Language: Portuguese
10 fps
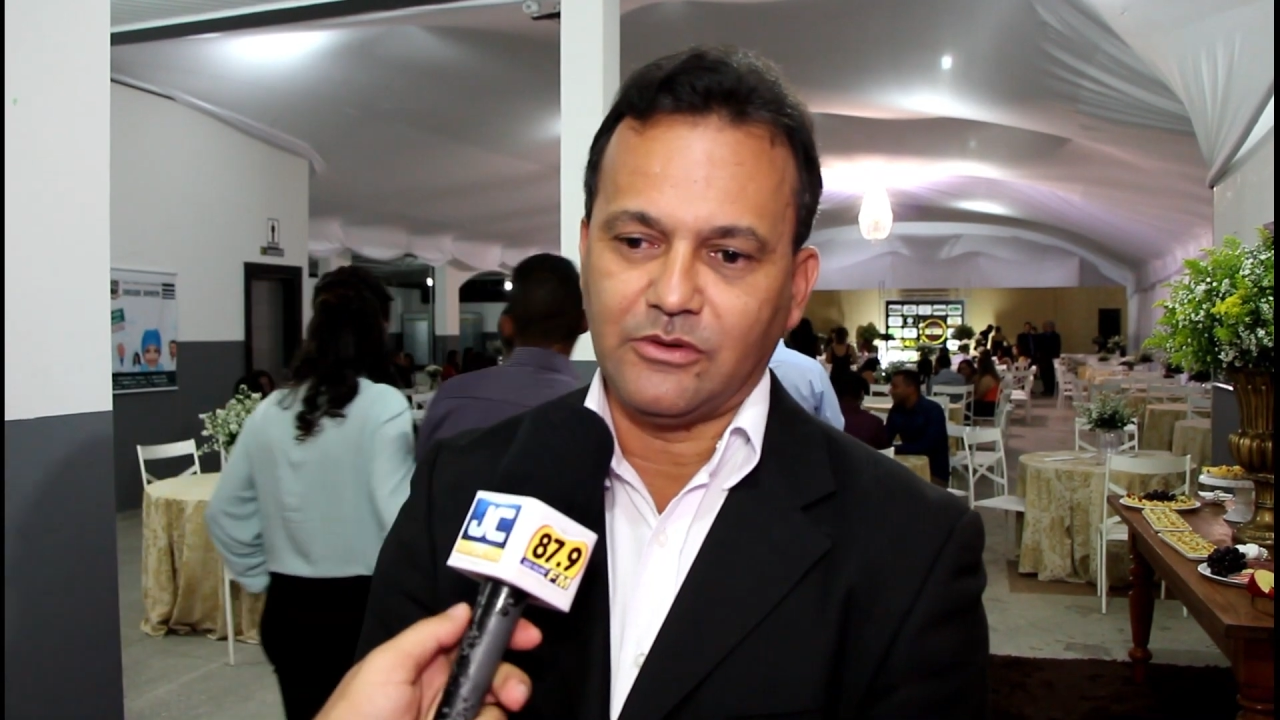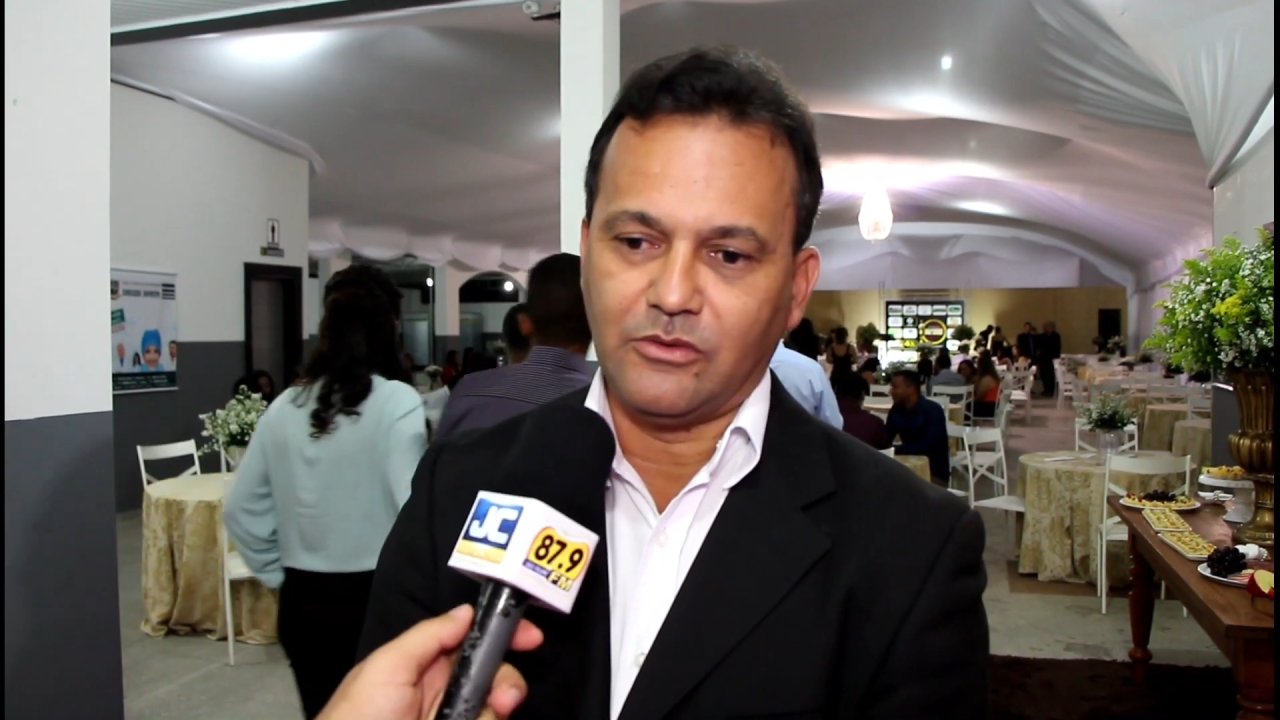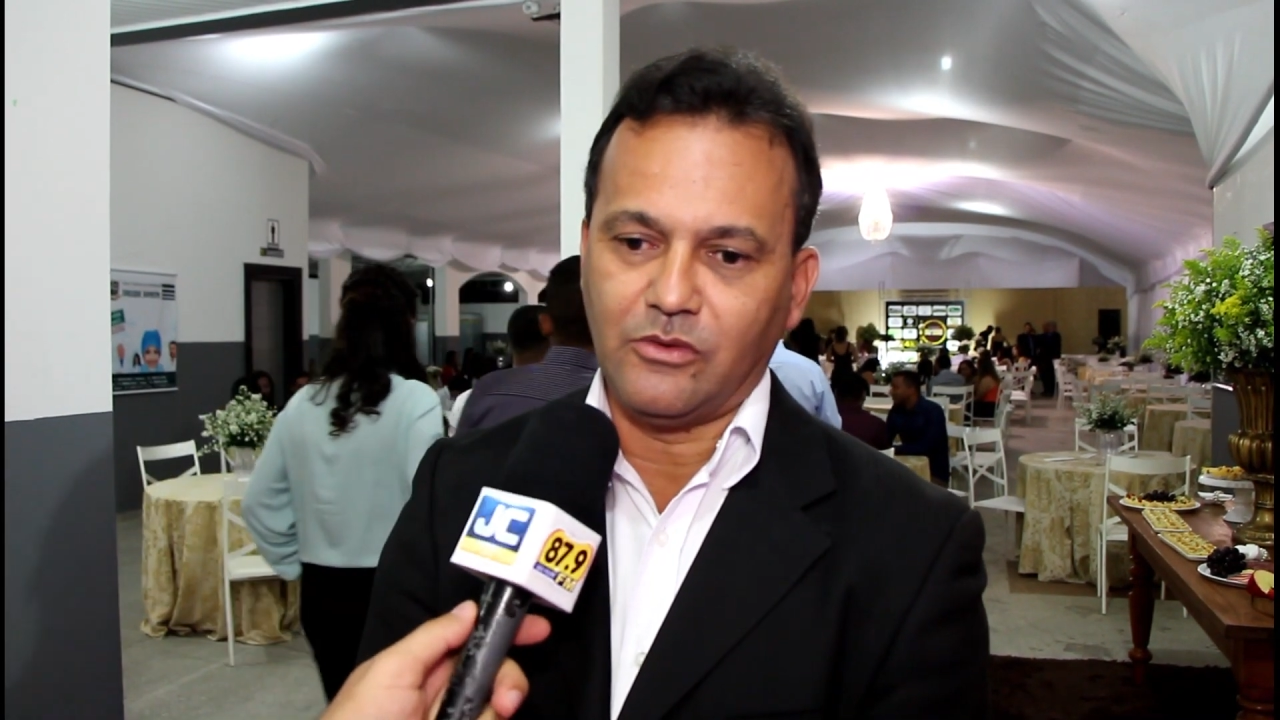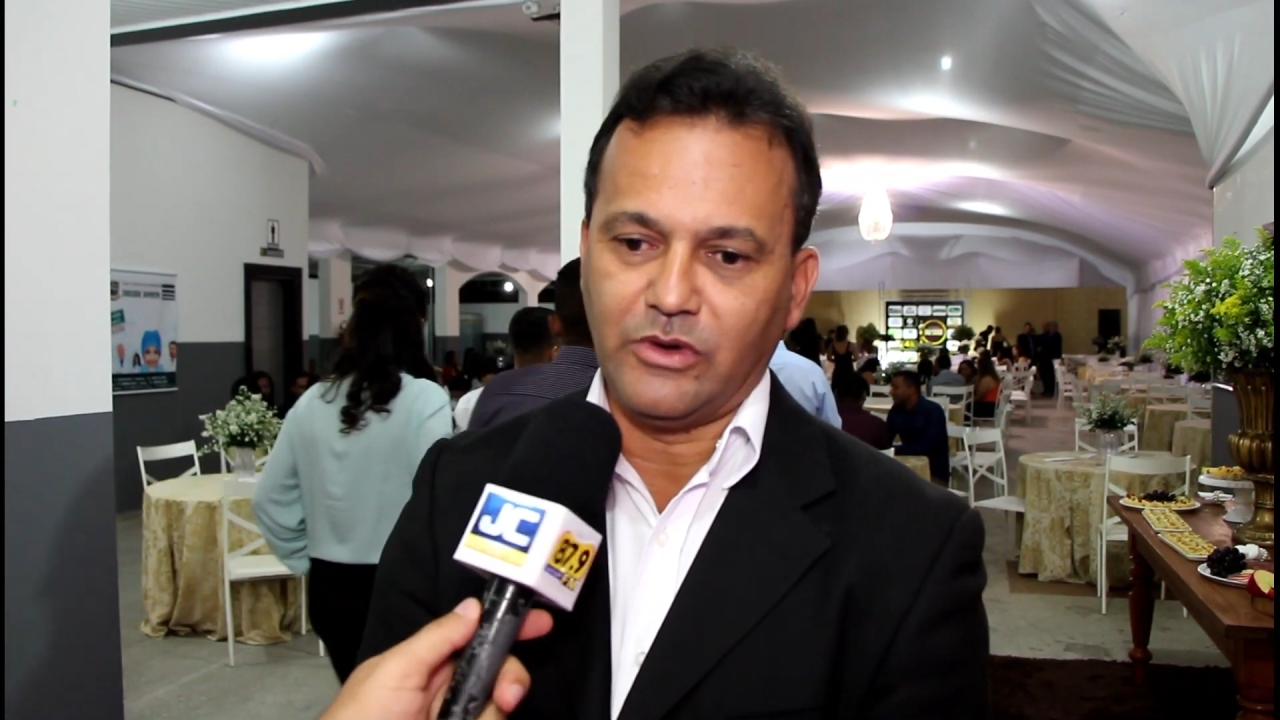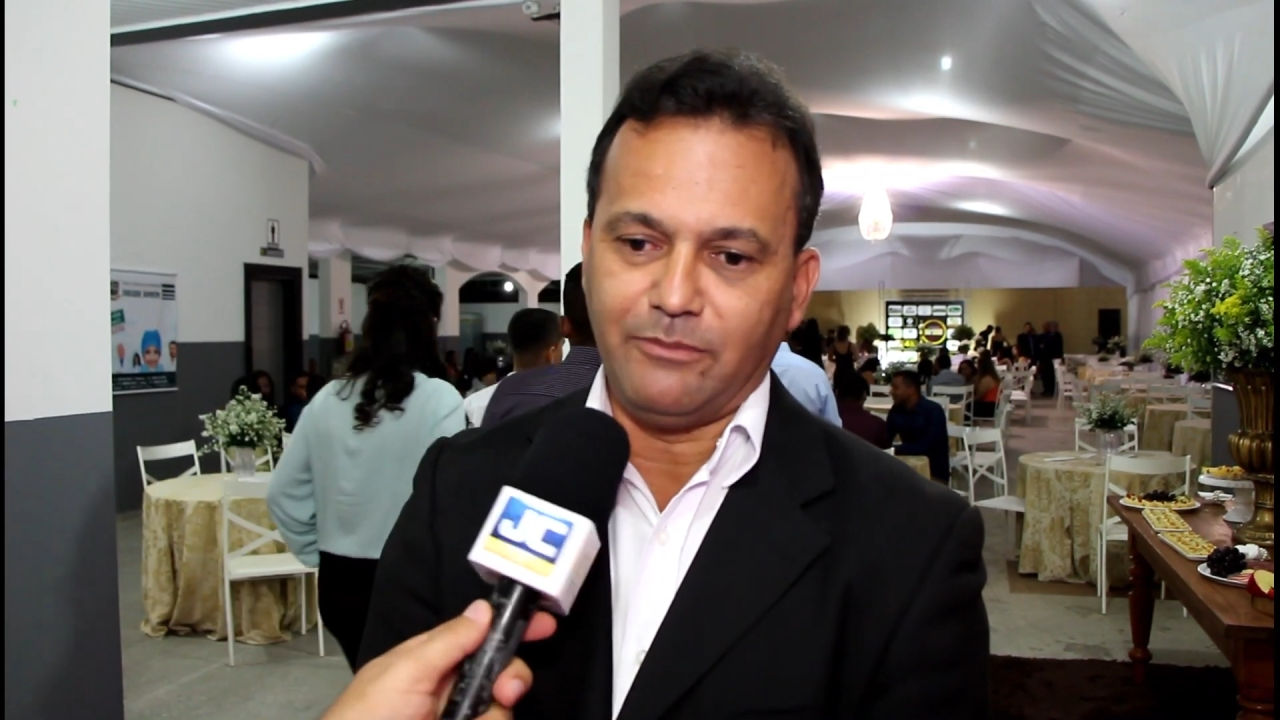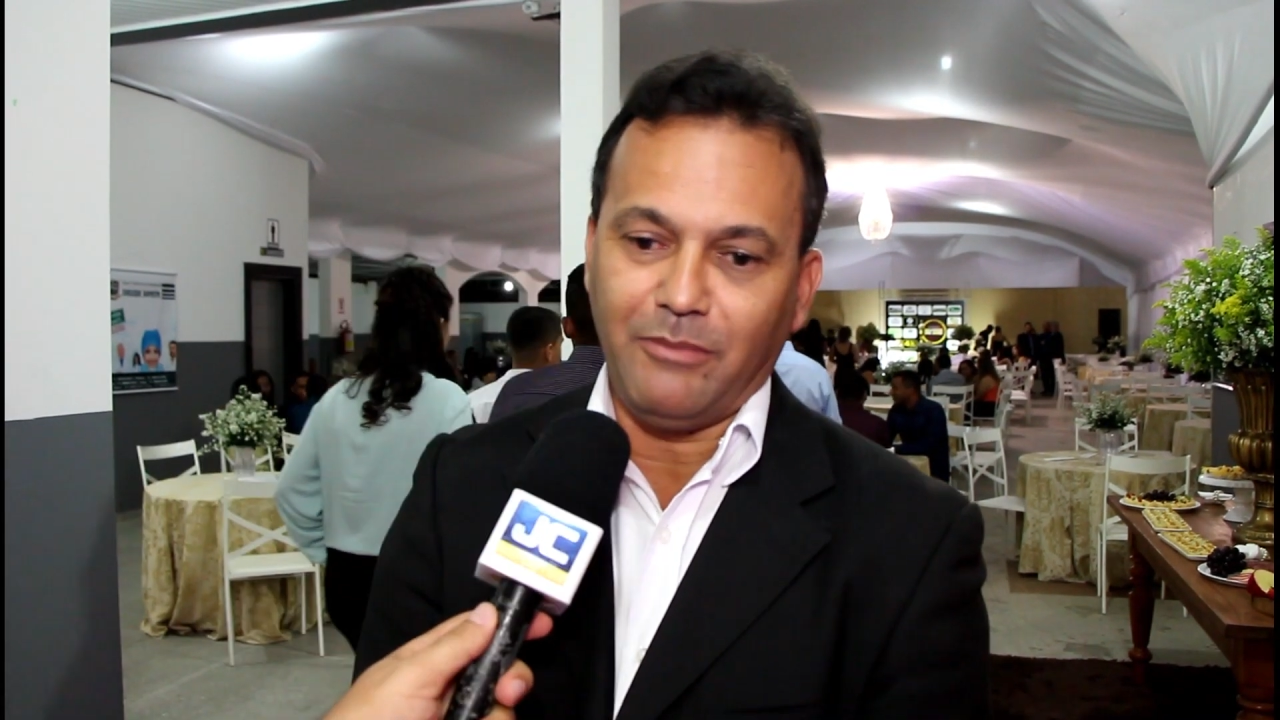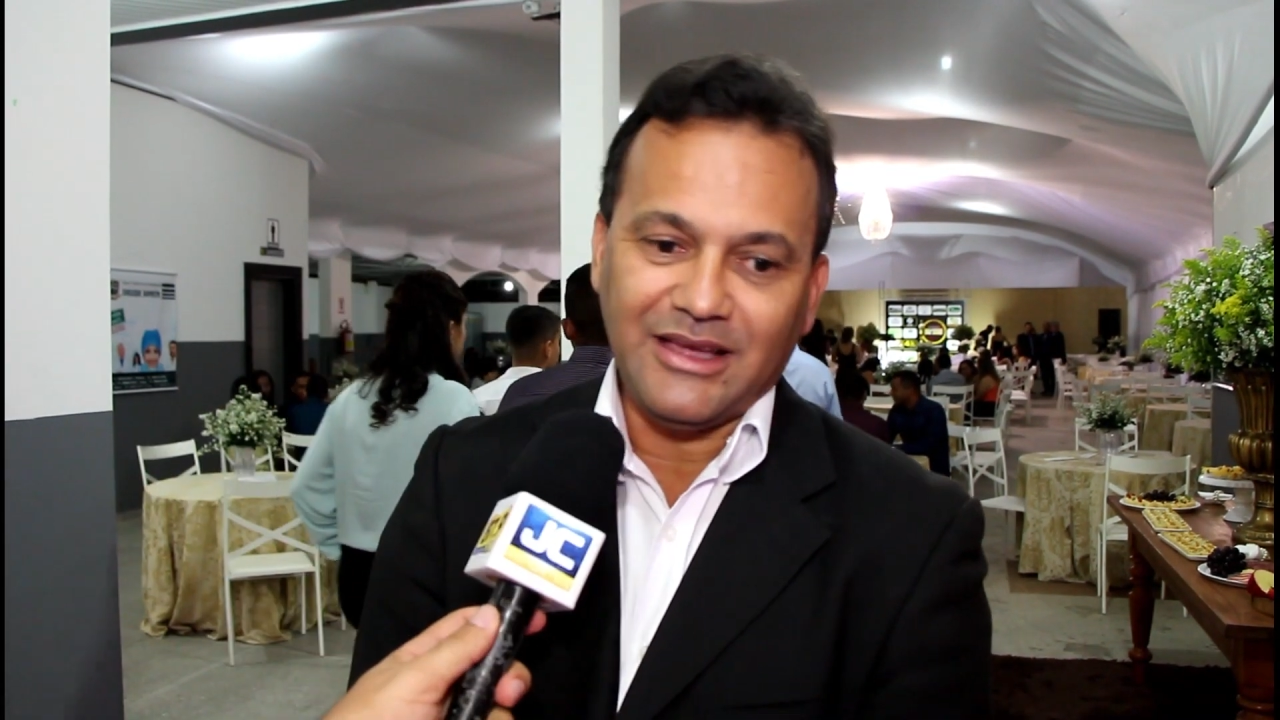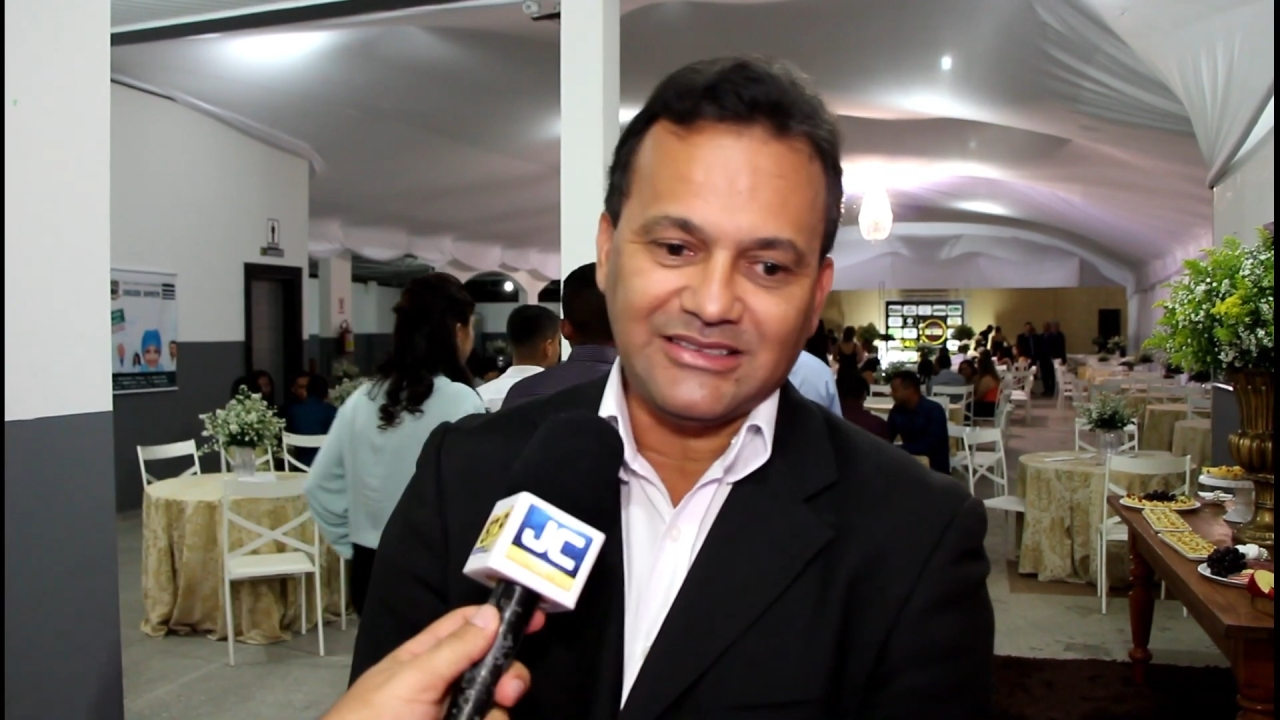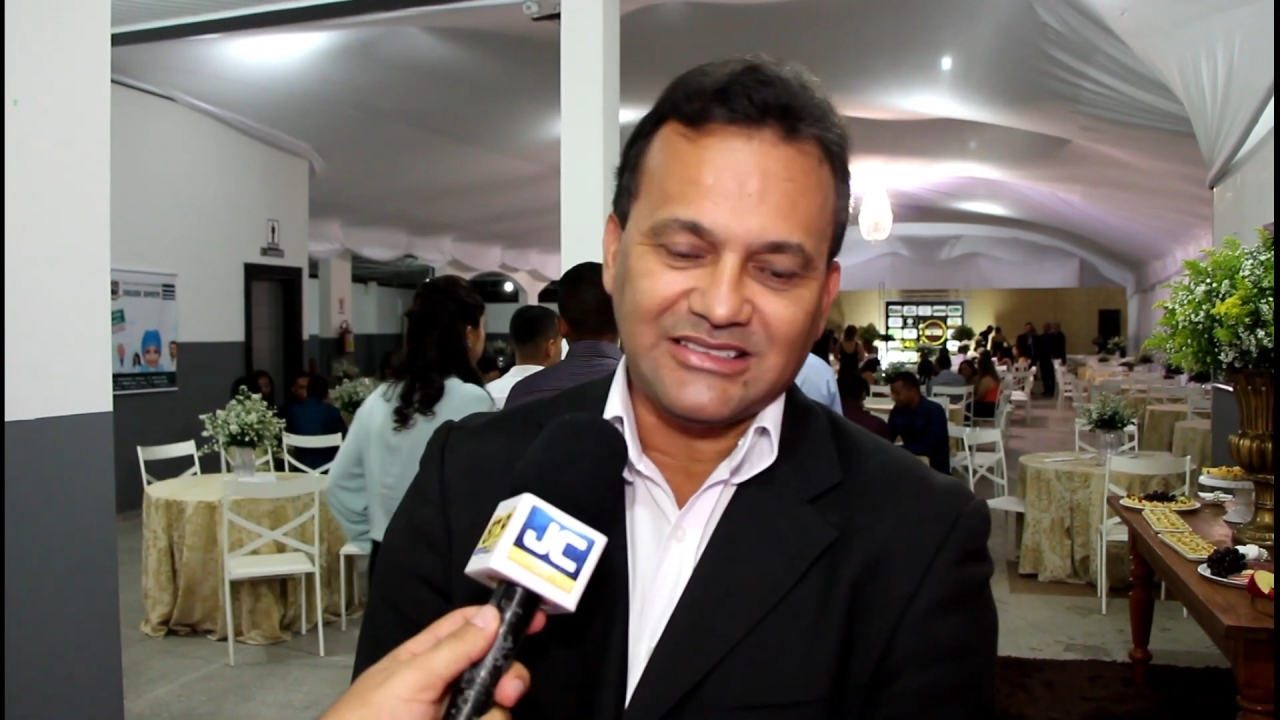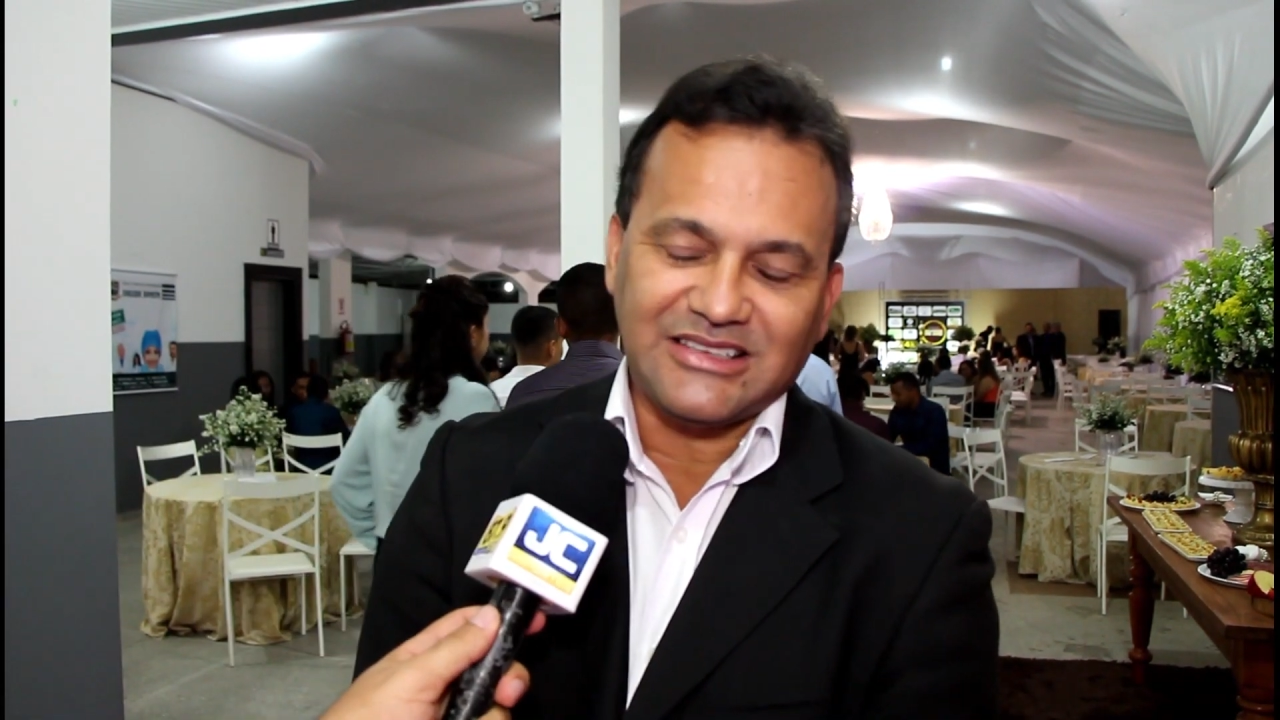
uma, imensa